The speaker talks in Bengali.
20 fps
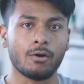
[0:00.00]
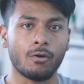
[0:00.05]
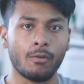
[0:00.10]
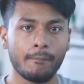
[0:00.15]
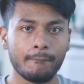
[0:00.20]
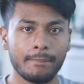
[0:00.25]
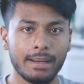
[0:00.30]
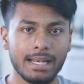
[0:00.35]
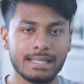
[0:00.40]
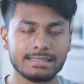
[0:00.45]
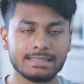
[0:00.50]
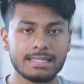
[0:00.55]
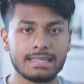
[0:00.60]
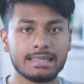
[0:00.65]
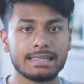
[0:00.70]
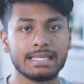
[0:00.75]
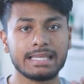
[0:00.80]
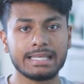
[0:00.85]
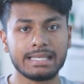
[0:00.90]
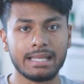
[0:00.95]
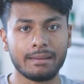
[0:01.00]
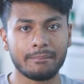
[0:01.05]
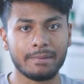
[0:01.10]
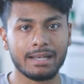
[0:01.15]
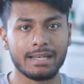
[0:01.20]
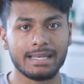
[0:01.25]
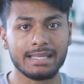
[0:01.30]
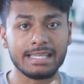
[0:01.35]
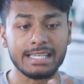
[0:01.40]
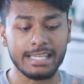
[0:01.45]
হোম ভিলেজে তিনটা
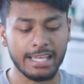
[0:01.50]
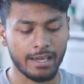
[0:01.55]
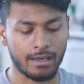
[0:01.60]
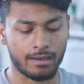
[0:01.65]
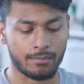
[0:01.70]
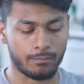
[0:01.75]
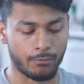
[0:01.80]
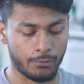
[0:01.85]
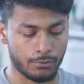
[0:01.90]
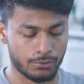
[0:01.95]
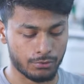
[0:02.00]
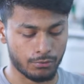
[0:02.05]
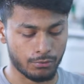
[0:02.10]
বিল্ডিং গিয়ার আপ করতে